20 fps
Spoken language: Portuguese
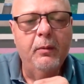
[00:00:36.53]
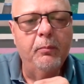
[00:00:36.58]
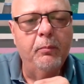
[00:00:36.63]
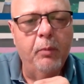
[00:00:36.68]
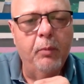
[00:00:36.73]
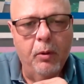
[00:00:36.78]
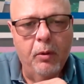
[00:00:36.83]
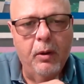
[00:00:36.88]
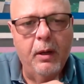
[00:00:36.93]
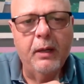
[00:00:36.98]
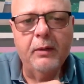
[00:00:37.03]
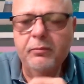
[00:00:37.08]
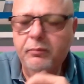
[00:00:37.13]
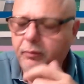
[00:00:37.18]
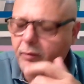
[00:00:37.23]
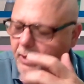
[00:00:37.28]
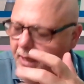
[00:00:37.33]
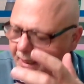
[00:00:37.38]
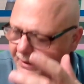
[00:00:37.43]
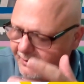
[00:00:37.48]
Boa
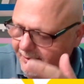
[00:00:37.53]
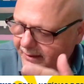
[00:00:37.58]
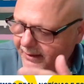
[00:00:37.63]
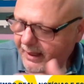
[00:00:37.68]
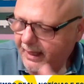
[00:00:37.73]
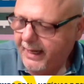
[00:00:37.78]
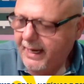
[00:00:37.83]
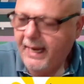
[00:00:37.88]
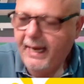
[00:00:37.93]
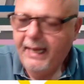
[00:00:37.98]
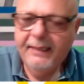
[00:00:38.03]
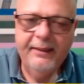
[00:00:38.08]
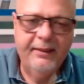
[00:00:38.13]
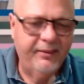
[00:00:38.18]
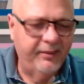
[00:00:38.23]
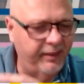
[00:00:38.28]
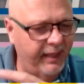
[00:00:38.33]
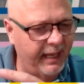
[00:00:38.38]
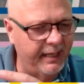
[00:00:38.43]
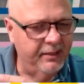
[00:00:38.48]
jogada ensaiada,
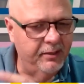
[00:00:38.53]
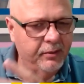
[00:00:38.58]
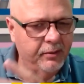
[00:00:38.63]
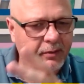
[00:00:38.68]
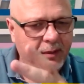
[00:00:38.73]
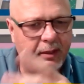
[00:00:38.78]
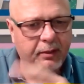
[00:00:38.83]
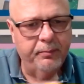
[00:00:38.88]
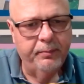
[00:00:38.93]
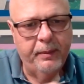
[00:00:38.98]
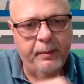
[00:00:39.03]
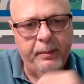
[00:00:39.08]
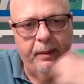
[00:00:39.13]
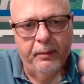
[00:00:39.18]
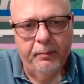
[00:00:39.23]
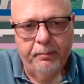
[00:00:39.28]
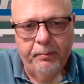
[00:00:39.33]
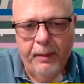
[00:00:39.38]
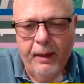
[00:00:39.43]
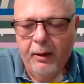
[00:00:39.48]
Zé desvia no
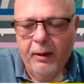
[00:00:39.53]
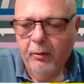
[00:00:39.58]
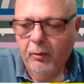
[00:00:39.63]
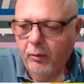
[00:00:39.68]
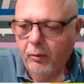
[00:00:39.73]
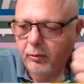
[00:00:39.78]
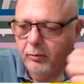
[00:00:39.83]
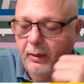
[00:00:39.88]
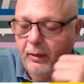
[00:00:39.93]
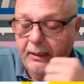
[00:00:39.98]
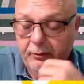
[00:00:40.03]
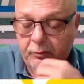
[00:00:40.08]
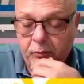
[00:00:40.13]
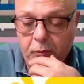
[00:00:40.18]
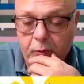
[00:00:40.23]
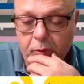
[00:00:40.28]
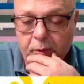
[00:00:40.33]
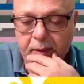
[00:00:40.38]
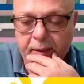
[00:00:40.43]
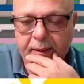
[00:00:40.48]
primeiro pau, gol do
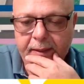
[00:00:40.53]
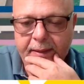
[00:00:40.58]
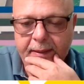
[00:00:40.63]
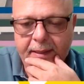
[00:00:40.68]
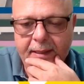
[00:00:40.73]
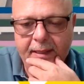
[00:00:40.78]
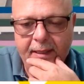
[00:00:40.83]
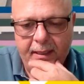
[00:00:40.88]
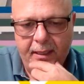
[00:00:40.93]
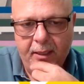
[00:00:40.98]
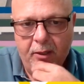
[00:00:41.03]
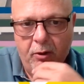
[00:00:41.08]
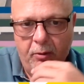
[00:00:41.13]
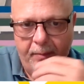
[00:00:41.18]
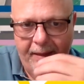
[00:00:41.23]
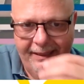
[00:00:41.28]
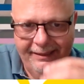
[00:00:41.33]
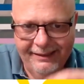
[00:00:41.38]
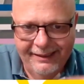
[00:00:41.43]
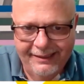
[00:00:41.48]
Arthur, que
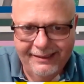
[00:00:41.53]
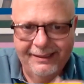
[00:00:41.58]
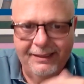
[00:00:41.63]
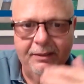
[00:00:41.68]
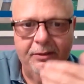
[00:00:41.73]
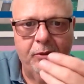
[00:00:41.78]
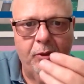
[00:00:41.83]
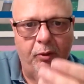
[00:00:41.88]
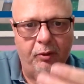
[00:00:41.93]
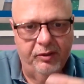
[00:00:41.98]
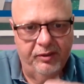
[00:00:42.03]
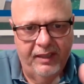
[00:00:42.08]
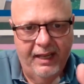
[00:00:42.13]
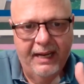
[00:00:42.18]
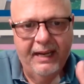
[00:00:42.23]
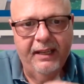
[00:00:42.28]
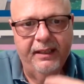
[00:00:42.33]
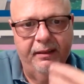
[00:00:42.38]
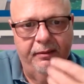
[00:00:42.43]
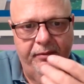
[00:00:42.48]
começa a se
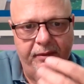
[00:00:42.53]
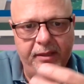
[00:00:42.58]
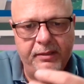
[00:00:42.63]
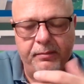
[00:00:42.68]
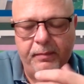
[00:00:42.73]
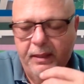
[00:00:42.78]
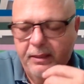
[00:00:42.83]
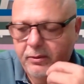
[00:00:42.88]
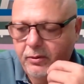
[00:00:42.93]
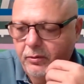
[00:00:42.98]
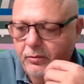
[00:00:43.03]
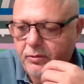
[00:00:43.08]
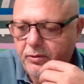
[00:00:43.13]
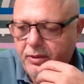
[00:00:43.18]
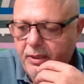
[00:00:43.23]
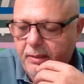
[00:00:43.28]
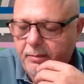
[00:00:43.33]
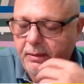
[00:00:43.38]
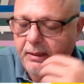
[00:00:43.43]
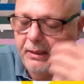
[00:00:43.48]
entrosar cada vez mais com o
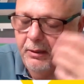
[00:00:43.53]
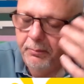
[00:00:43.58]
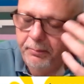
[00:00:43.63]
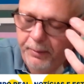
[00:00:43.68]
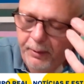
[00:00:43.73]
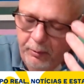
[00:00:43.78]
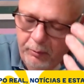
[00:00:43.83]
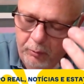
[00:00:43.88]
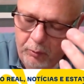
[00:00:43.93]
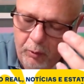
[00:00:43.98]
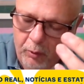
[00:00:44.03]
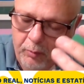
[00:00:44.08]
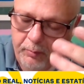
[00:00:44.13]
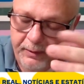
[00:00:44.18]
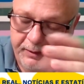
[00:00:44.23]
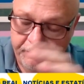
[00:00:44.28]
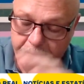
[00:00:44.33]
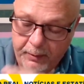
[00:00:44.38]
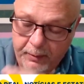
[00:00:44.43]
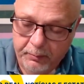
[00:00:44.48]
time, não pelo gol,
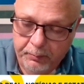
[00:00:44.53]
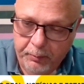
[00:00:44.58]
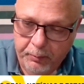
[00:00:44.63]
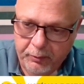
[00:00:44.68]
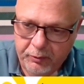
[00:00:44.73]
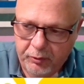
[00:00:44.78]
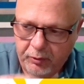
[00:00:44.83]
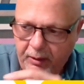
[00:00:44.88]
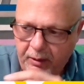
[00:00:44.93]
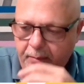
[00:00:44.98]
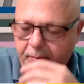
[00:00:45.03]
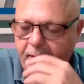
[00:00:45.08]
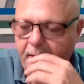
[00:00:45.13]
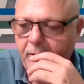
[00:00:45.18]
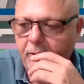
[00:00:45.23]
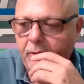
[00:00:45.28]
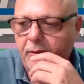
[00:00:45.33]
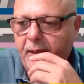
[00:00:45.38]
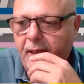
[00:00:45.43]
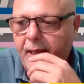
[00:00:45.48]
mas pelo
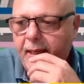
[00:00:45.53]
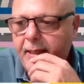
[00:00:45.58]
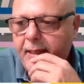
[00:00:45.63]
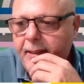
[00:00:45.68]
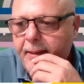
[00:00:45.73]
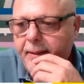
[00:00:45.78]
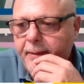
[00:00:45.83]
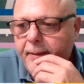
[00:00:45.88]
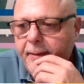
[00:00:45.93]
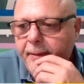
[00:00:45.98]
posicionamento dele.